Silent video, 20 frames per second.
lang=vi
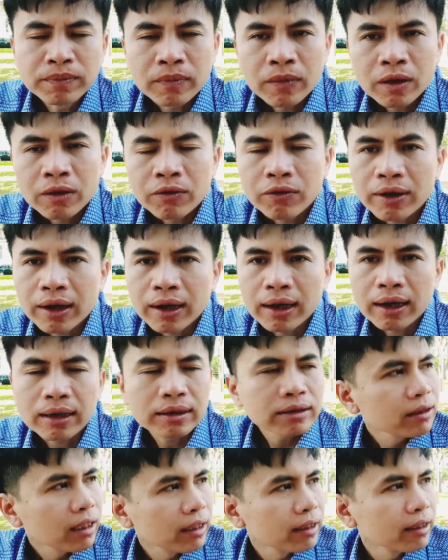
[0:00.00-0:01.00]
và
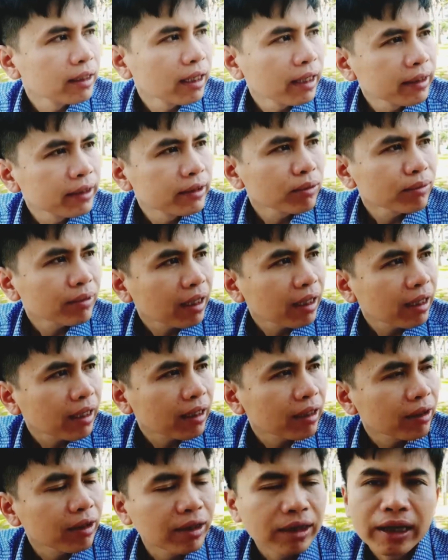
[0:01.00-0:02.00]
gần đây thì chúng ta
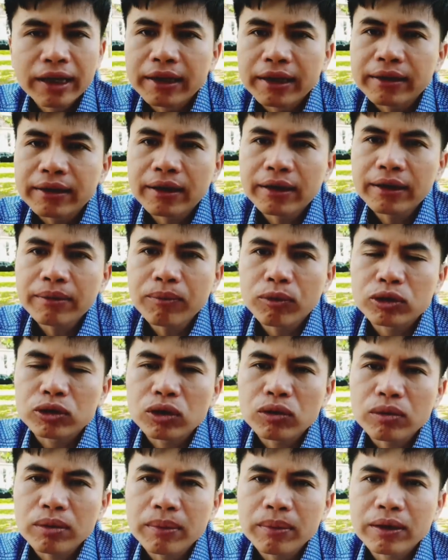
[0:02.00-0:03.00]
đang nghĩ tới một
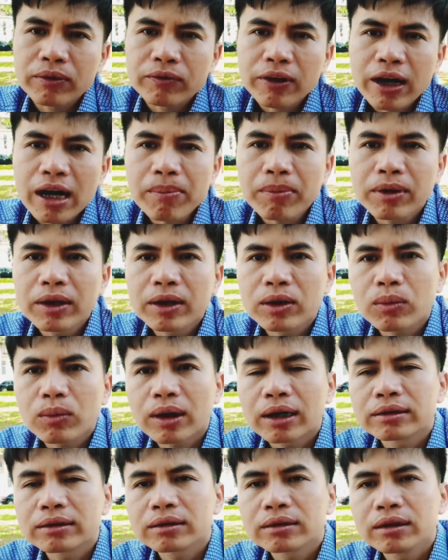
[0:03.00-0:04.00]
số biện pháp liên
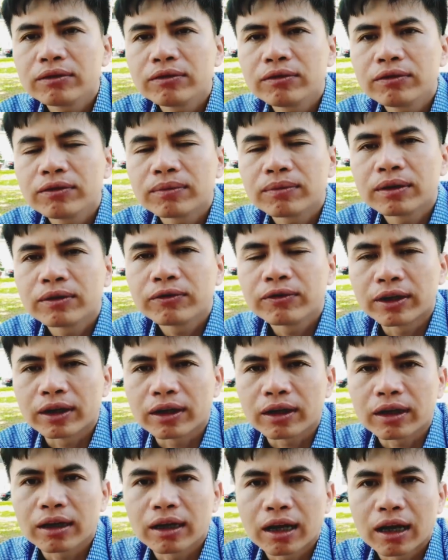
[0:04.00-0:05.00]
quan tới
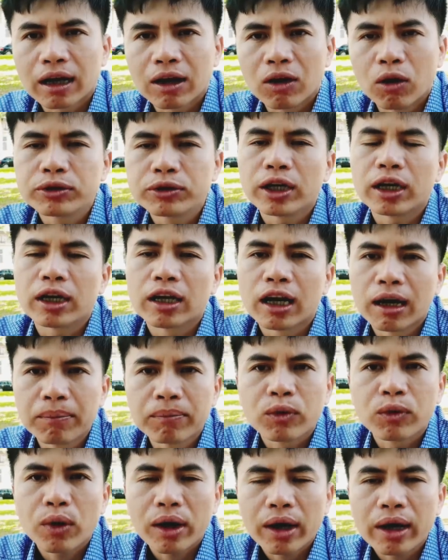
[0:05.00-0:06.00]
việc là hỗ trợ
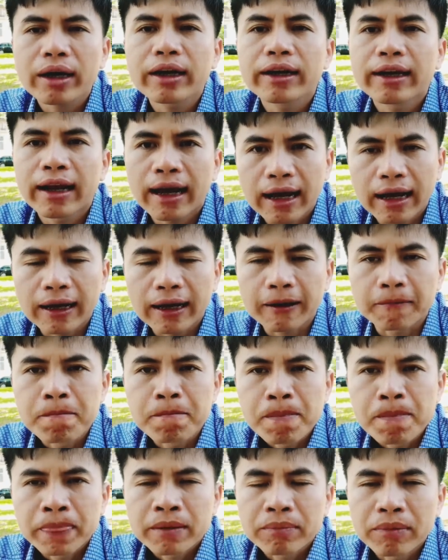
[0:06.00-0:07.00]
ngầm qua các ngân hàng
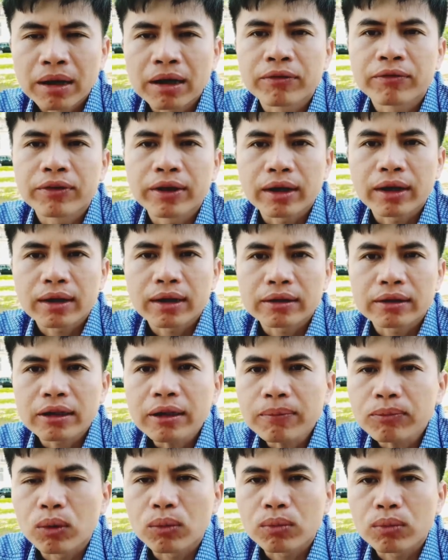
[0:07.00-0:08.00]
bằng việc là
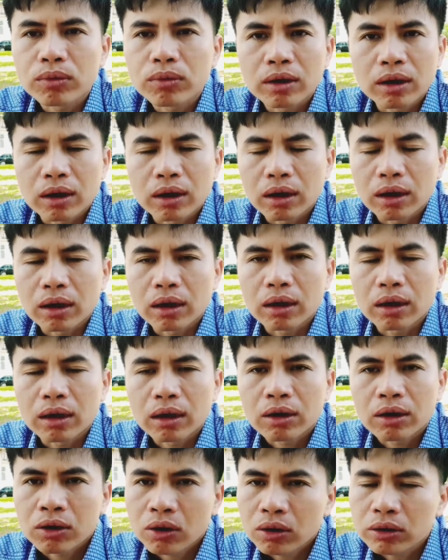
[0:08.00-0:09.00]
tiếp tục uh,
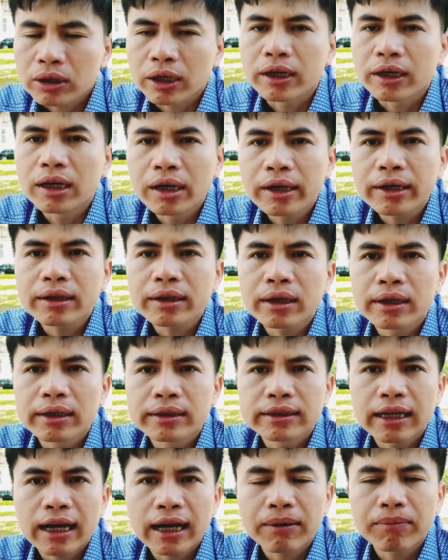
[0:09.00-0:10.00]
có thể nới cái
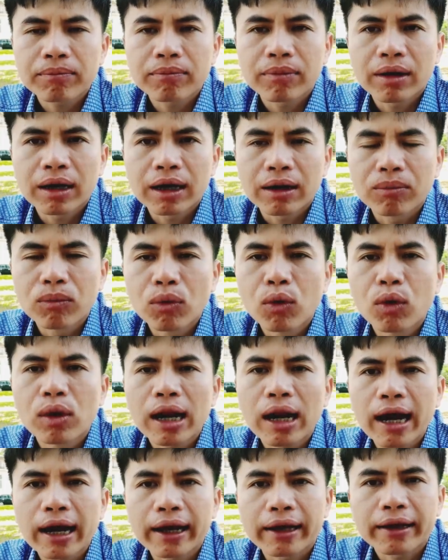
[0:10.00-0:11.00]
thời gian mà mua
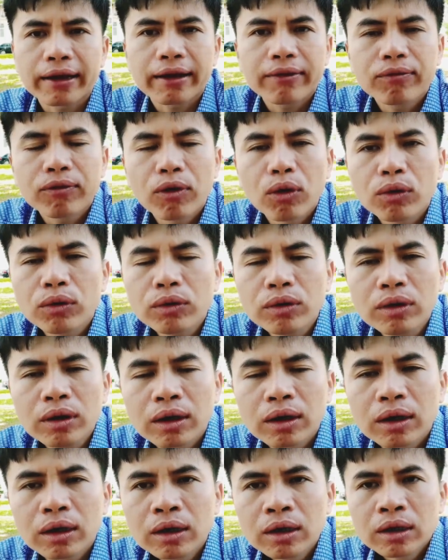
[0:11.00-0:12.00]
lại cái vốn
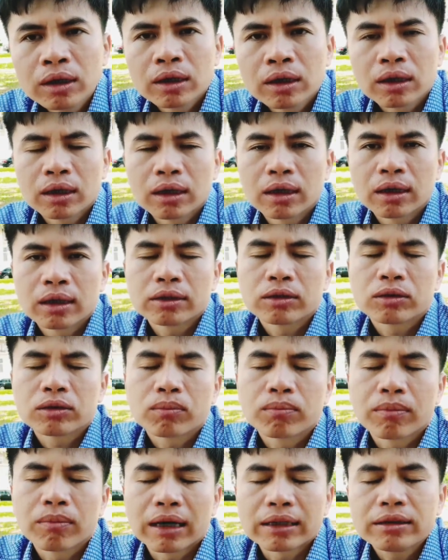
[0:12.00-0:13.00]
uh,
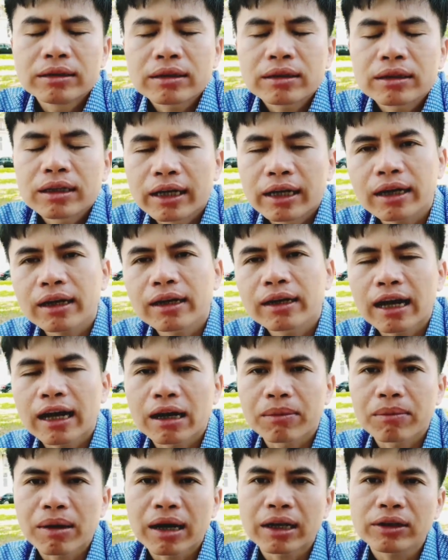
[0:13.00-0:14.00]
mà trước đây các ngân
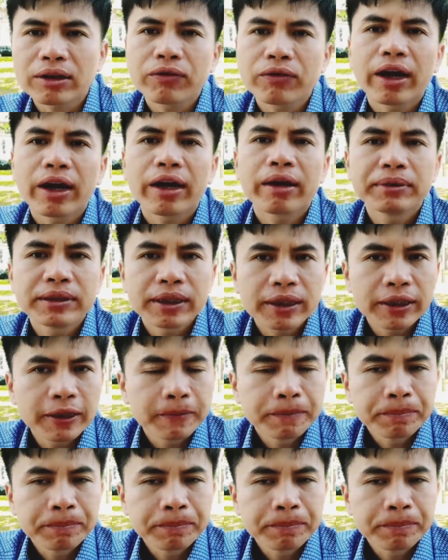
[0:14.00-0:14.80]
hàng bán cho VAMC.